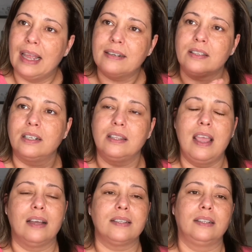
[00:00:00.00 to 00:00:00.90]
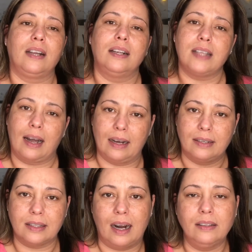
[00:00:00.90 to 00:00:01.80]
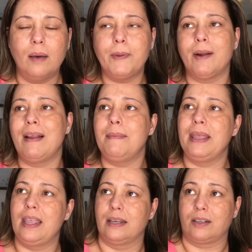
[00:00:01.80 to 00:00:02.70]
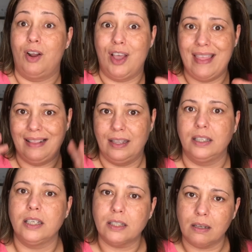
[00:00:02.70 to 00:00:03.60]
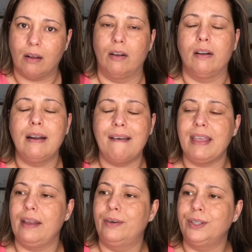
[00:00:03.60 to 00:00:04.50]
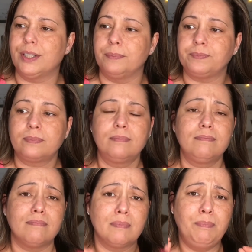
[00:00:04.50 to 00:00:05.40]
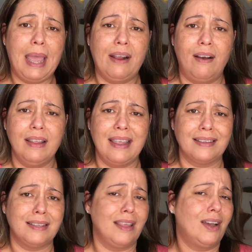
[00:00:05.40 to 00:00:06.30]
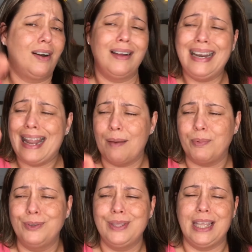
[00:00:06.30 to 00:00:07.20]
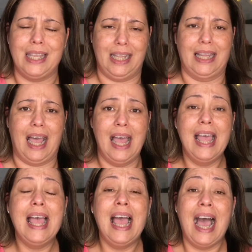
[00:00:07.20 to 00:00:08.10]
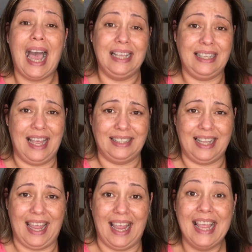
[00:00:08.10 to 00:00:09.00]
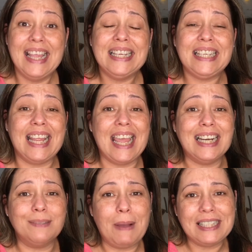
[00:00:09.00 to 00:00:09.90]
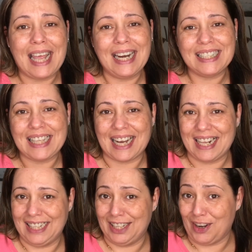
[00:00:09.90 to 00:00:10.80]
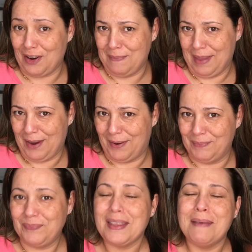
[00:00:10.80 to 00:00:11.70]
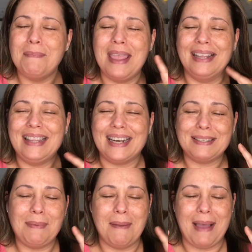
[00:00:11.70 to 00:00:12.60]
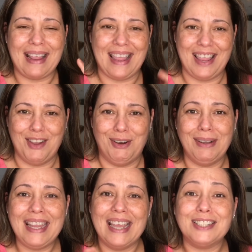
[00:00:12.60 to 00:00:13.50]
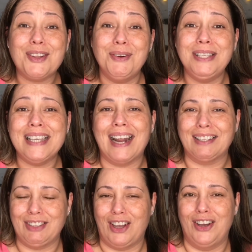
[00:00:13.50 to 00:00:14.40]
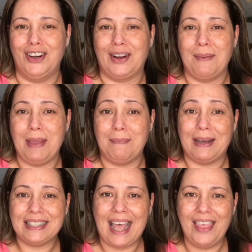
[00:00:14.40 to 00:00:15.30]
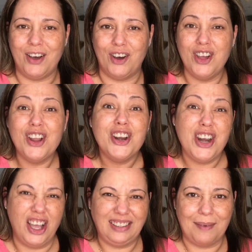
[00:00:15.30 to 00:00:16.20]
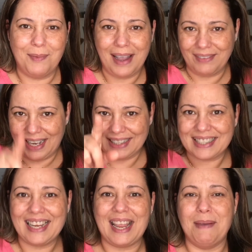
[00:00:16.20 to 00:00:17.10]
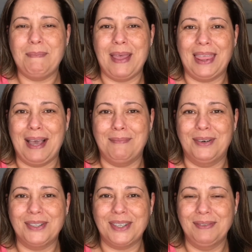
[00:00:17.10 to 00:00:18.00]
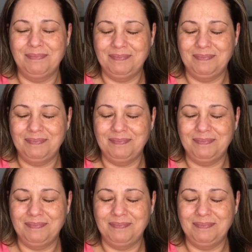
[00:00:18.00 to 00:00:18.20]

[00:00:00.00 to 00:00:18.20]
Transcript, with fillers: estos días atrás arrastrando problemillas con lo del dichoso coronavirus, pero hoy ha sido la puntillita. Así es que, si quieres pasar este ratito conmigo, mientras me maquillo y escuchar todo lo que me ha pasado, no te muevas, que empezamos.